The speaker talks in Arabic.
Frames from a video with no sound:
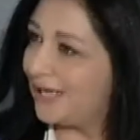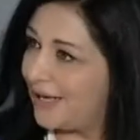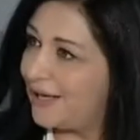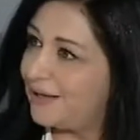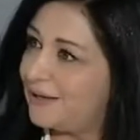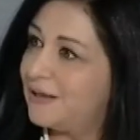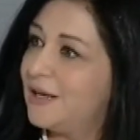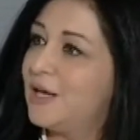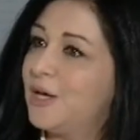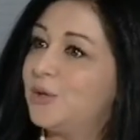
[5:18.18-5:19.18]
الأهل
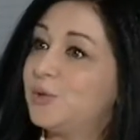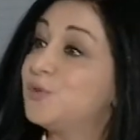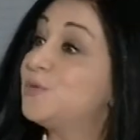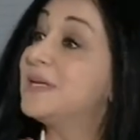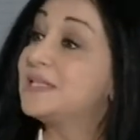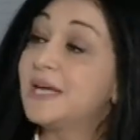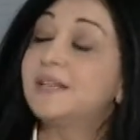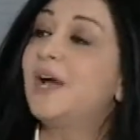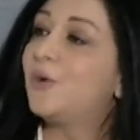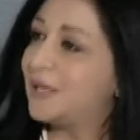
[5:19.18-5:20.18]
أنه مش بس
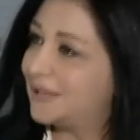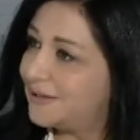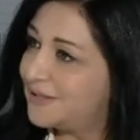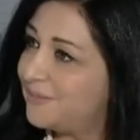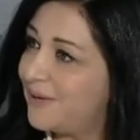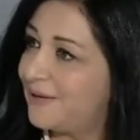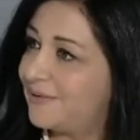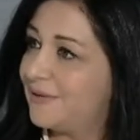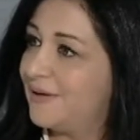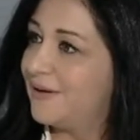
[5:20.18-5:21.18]
يخضعوا لتدريبات
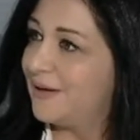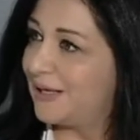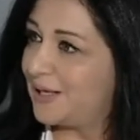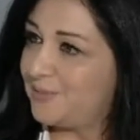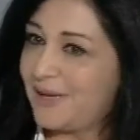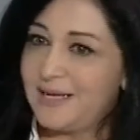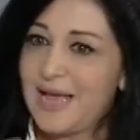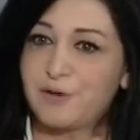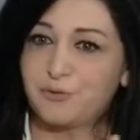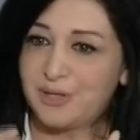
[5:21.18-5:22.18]
كرمال
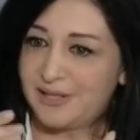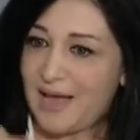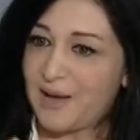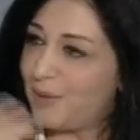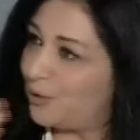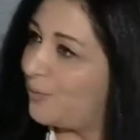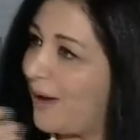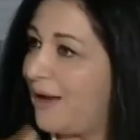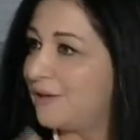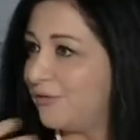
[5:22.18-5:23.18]
يعرفوا يتعاملوا
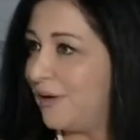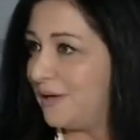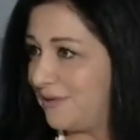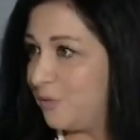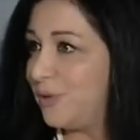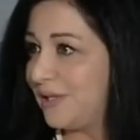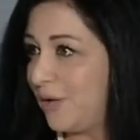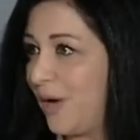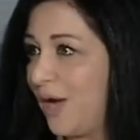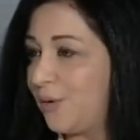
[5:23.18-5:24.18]
مع اطفال ذوي
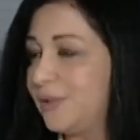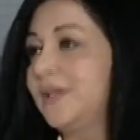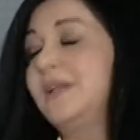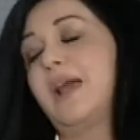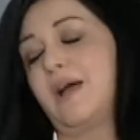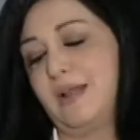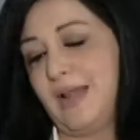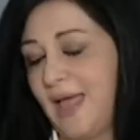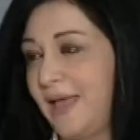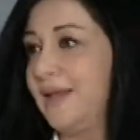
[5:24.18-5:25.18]
التوحد لا
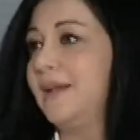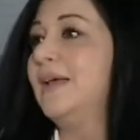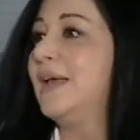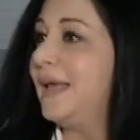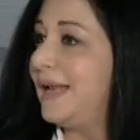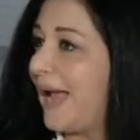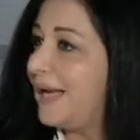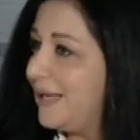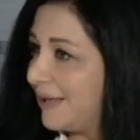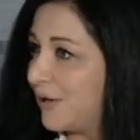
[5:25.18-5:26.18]
الاهل
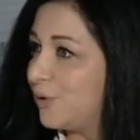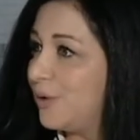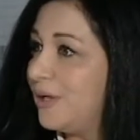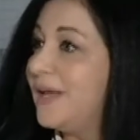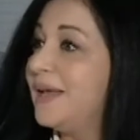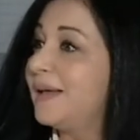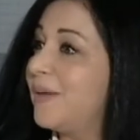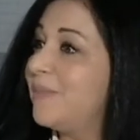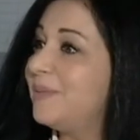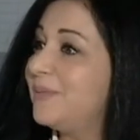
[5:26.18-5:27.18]
العائله ككل
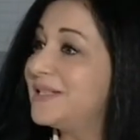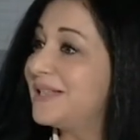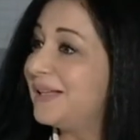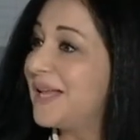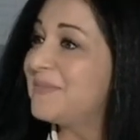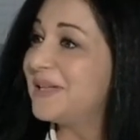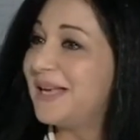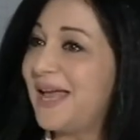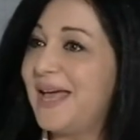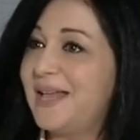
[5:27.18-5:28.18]
كمان ننصح دائما
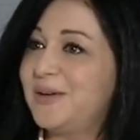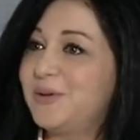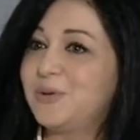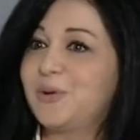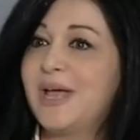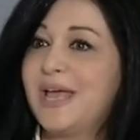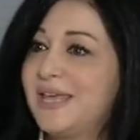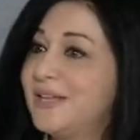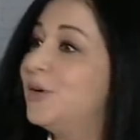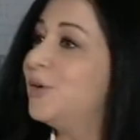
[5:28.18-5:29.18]
الاهل انه
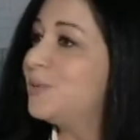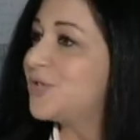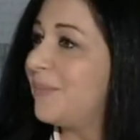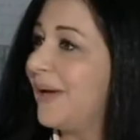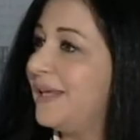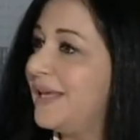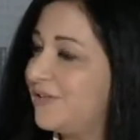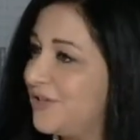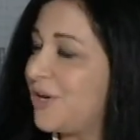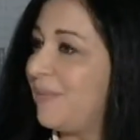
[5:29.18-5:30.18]
يدخلوا بجمعيات
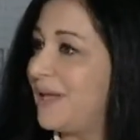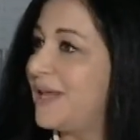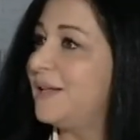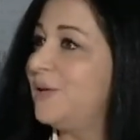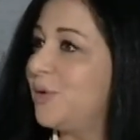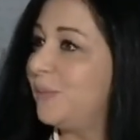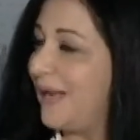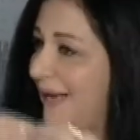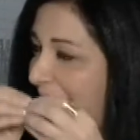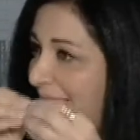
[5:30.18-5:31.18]
في جمعيات اليوم
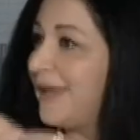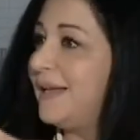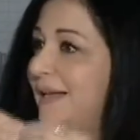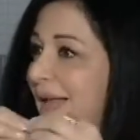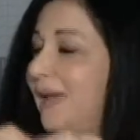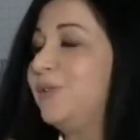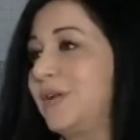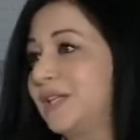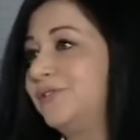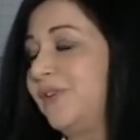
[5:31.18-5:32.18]
للاهالي اللي عندهم
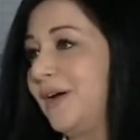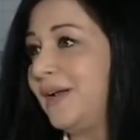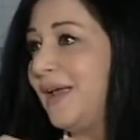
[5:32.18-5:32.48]
اطفال